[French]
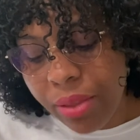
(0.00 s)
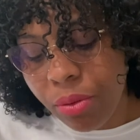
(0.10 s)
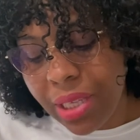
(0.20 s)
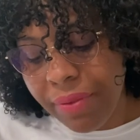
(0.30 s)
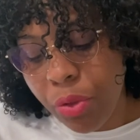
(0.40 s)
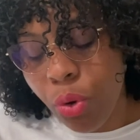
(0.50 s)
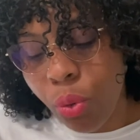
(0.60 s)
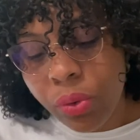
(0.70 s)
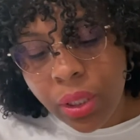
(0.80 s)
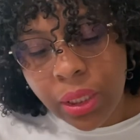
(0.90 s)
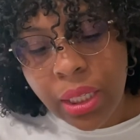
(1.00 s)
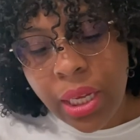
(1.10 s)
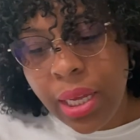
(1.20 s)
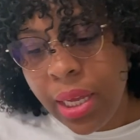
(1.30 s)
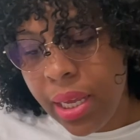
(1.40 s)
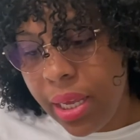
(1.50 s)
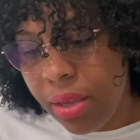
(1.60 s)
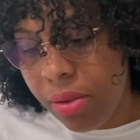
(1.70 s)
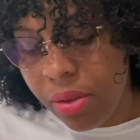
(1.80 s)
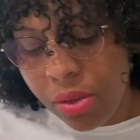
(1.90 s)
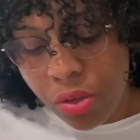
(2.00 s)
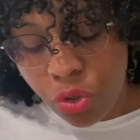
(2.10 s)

donc ça vient de Londres. Et euh,